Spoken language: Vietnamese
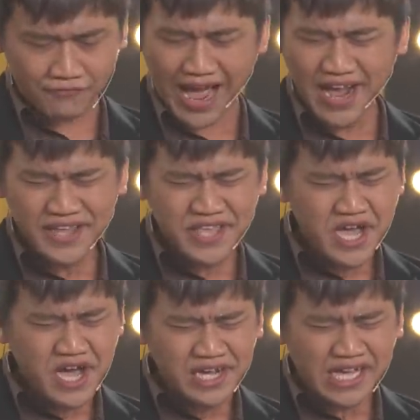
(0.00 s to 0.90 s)
vắng
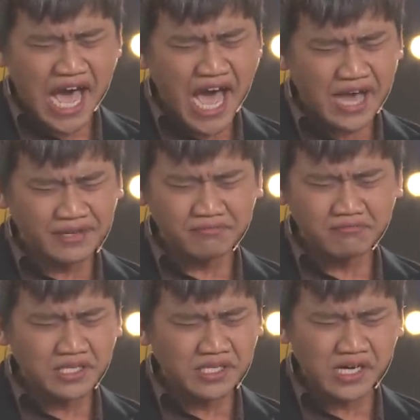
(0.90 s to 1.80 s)
những
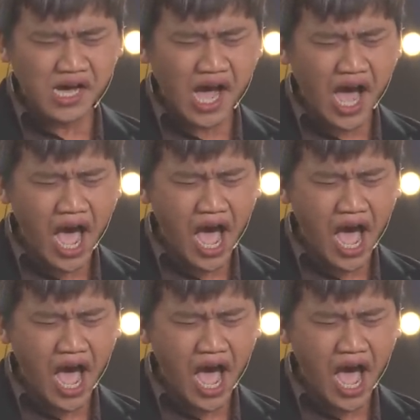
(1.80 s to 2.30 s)
cơn mưa